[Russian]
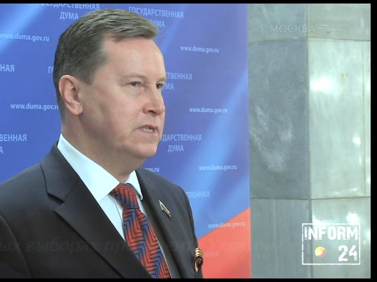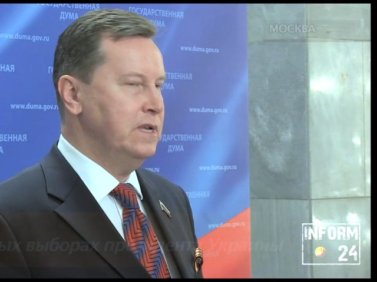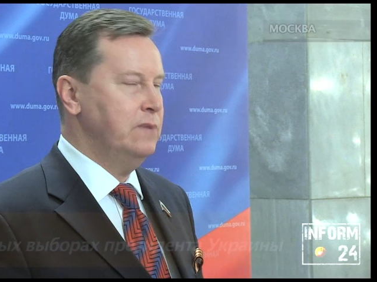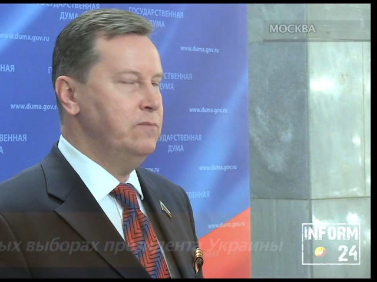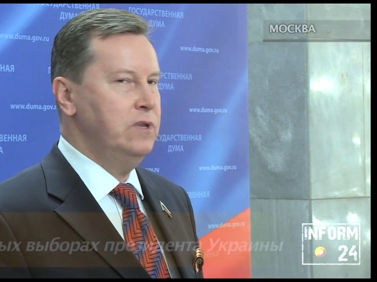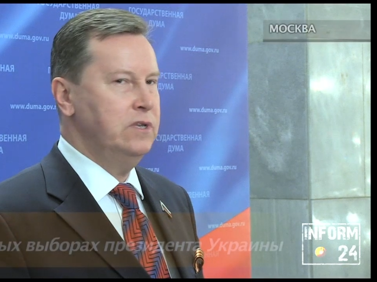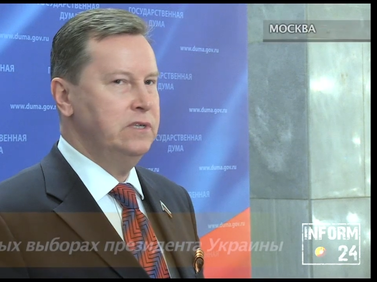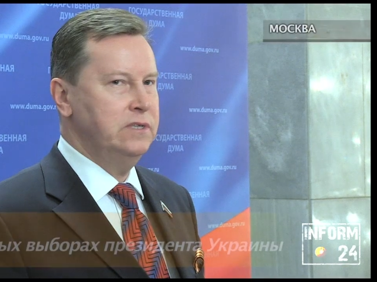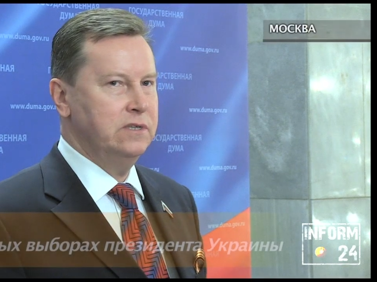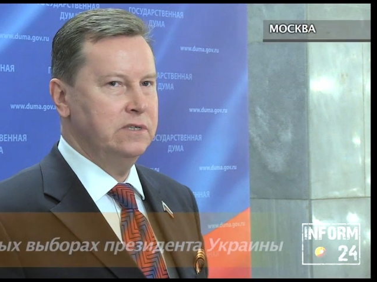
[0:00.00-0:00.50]
за
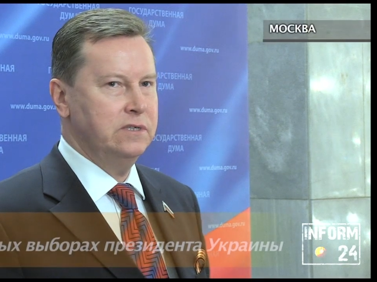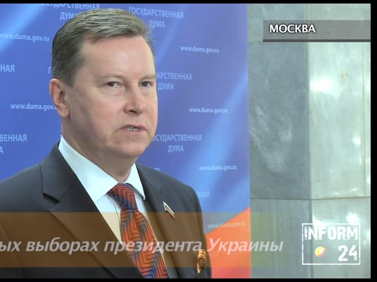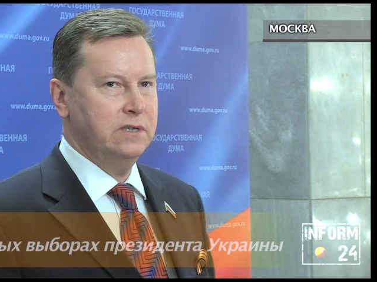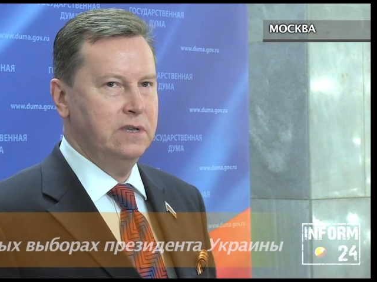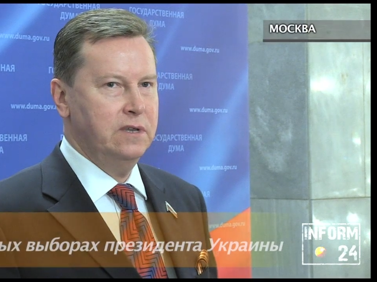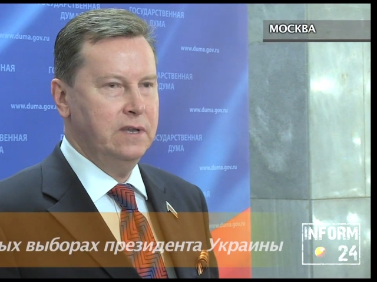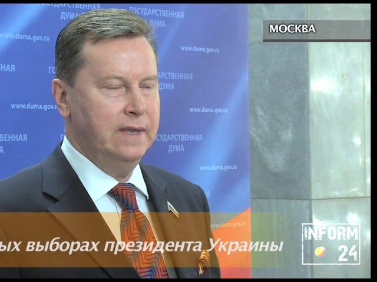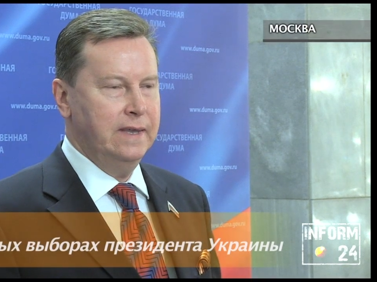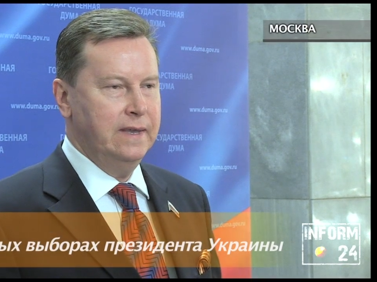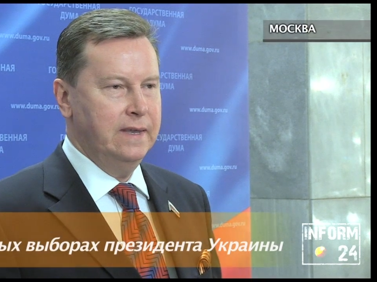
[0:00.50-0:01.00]

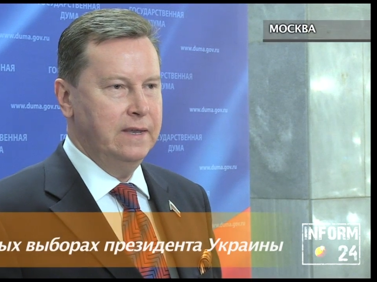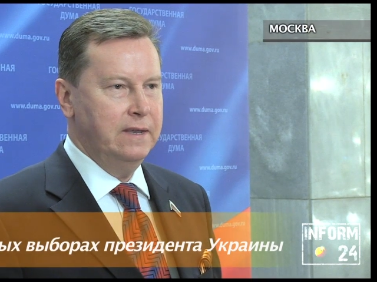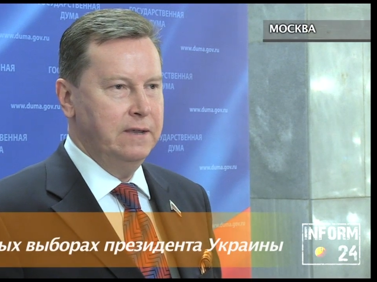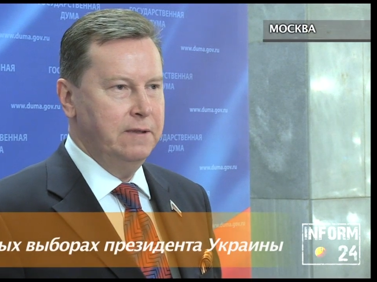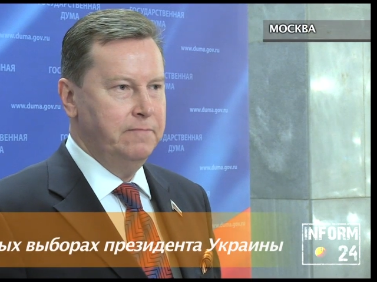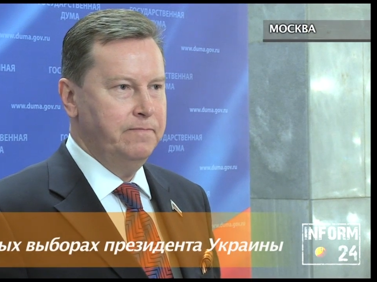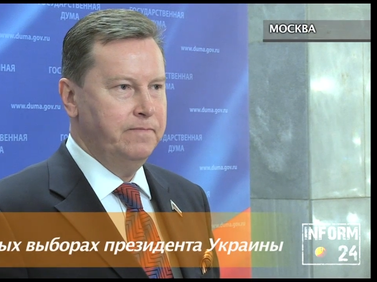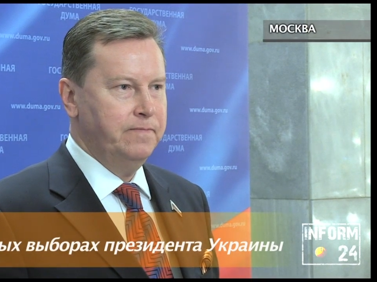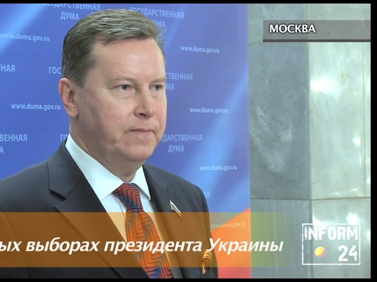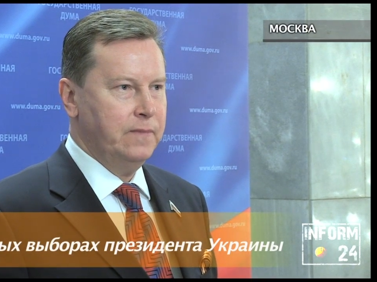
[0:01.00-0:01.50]
месяц
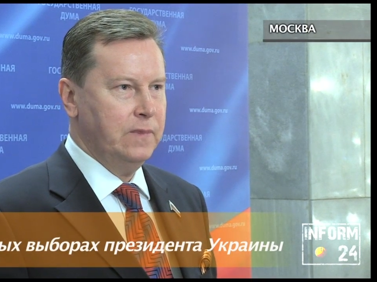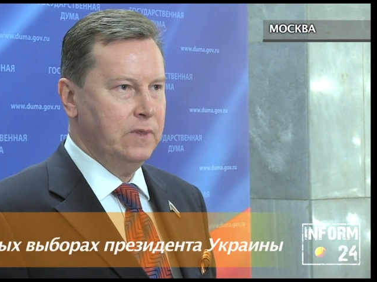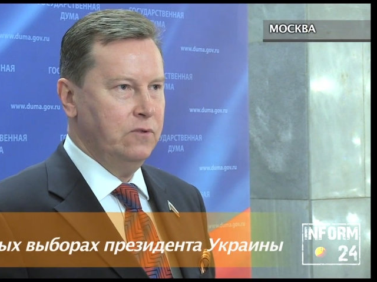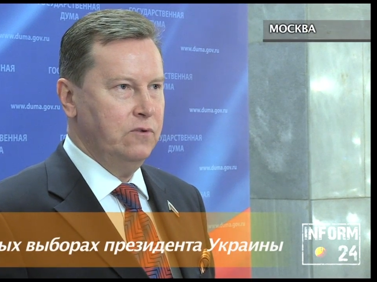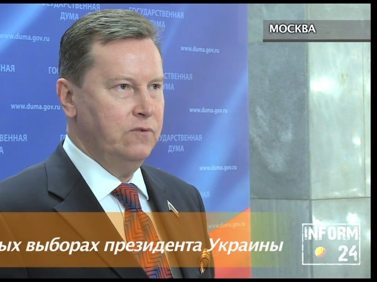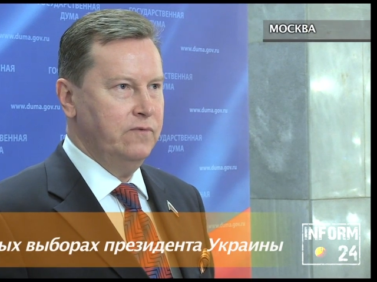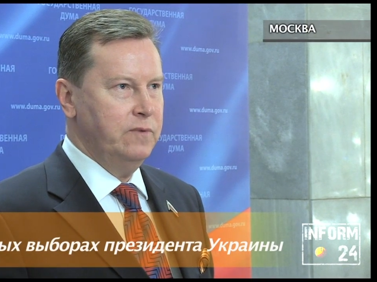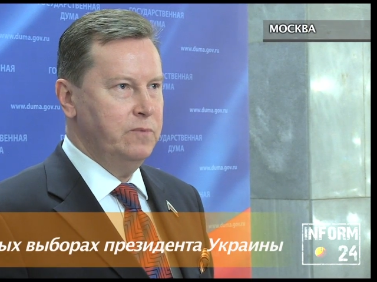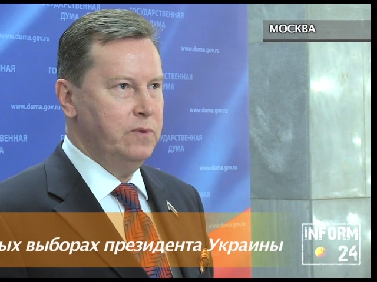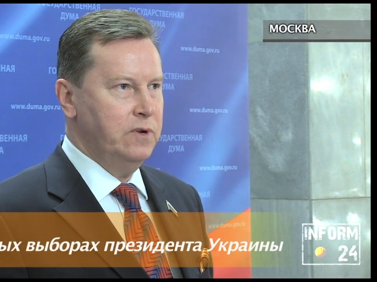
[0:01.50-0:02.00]

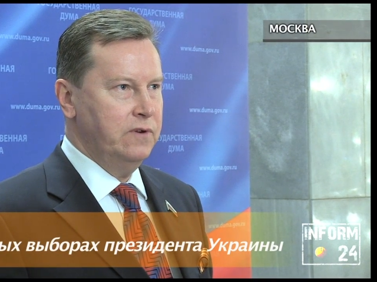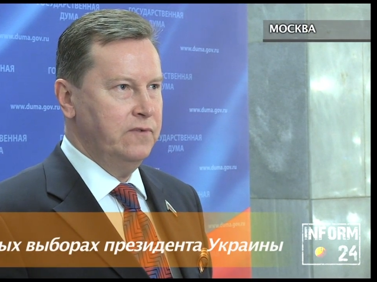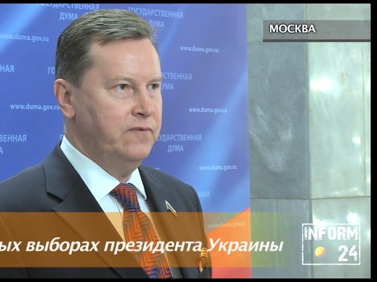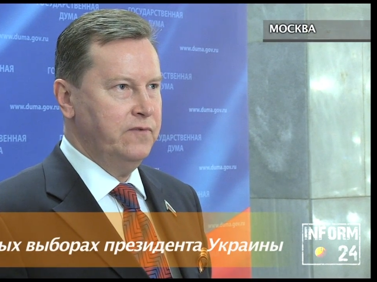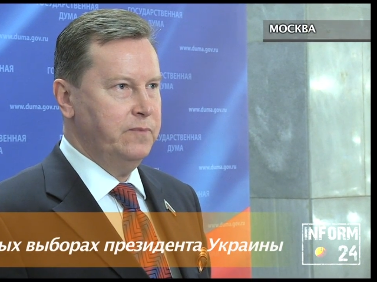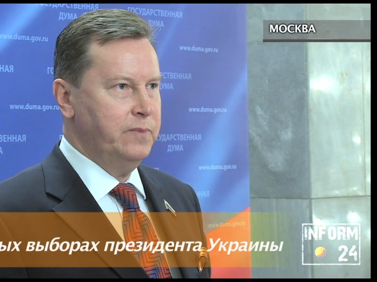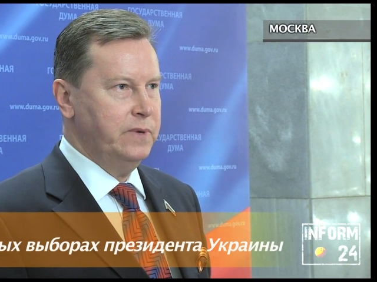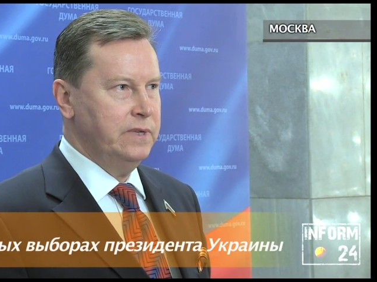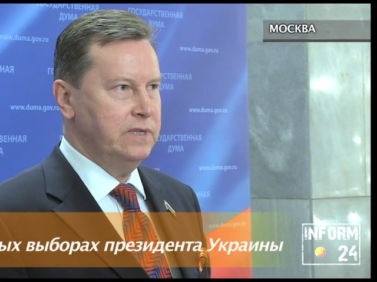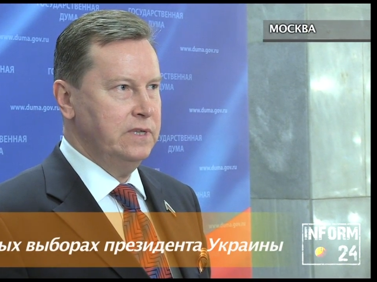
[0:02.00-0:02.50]
до
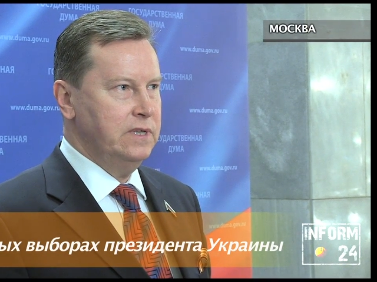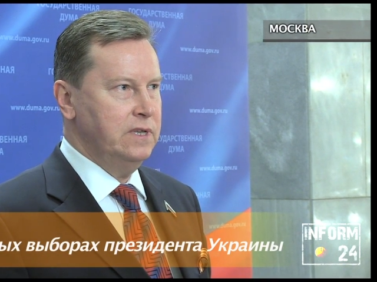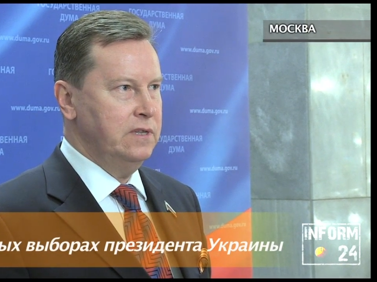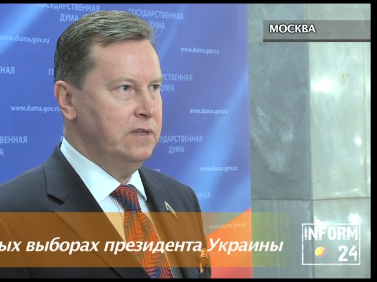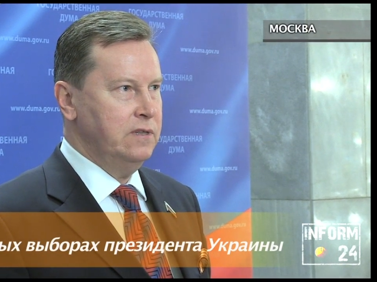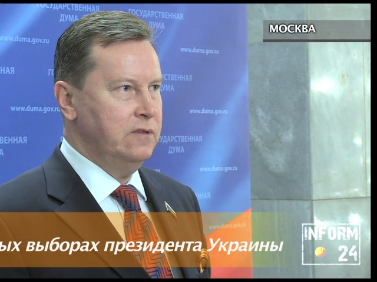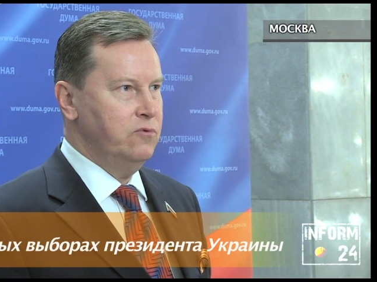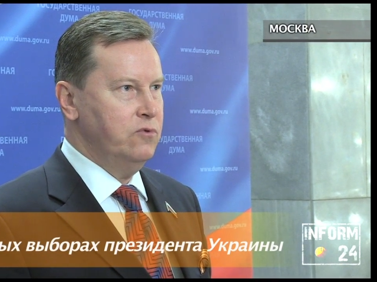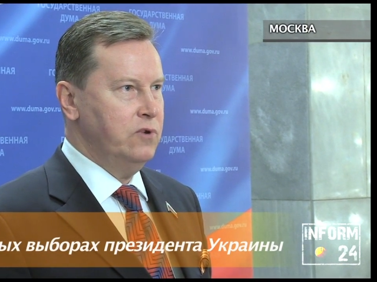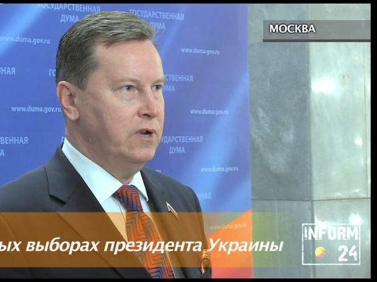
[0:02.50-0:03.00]
выборов
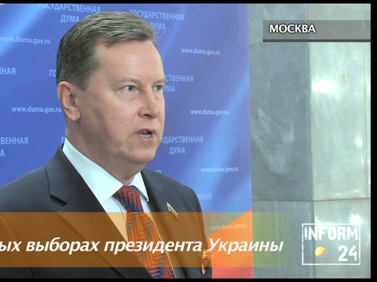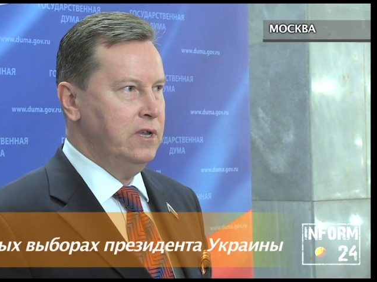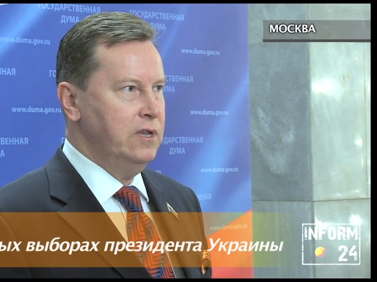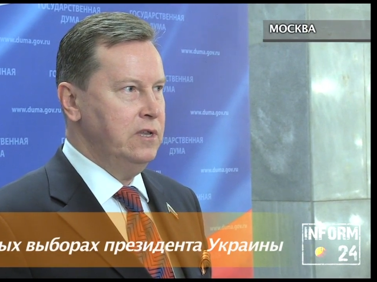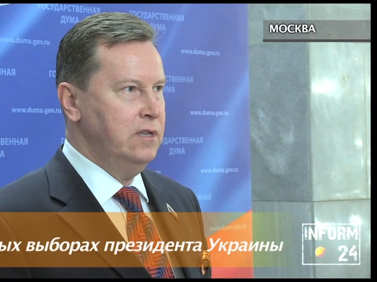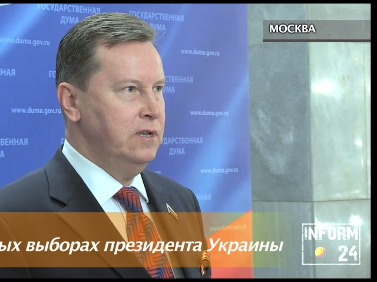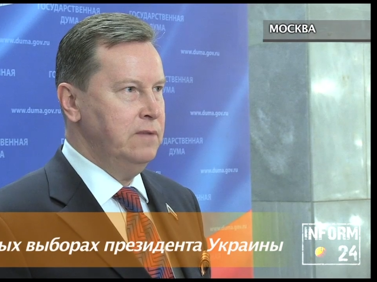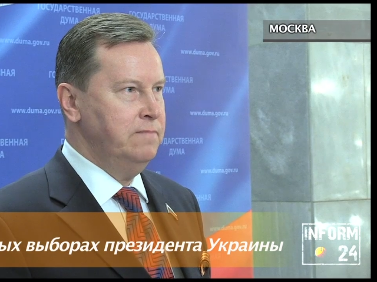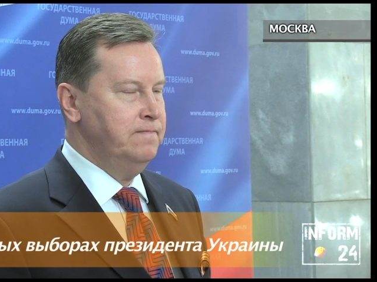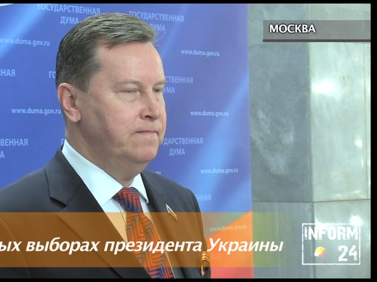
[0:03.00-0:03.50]
президента
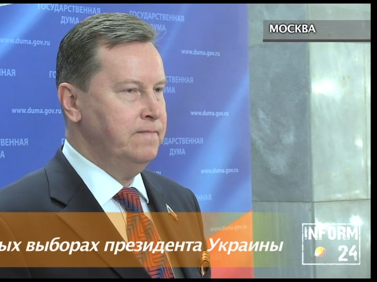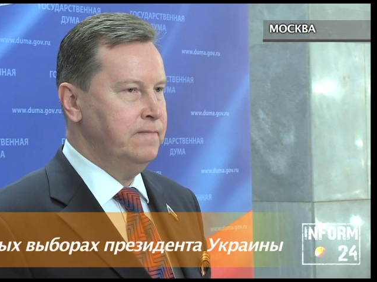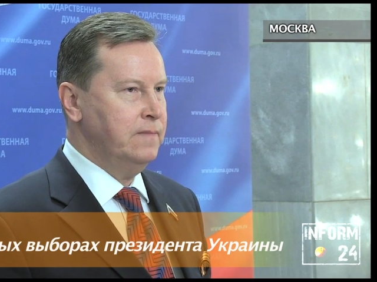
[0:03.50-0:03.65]
Украины